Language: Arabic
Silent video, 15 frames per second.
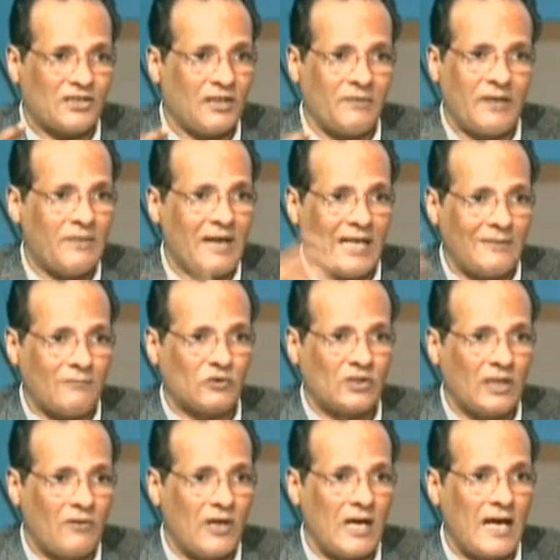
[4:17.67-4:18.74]
شباب على
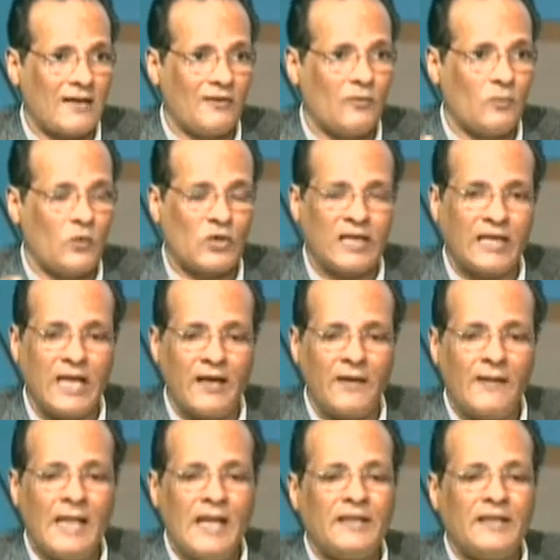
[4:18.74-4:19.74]
مستوى الجمهورية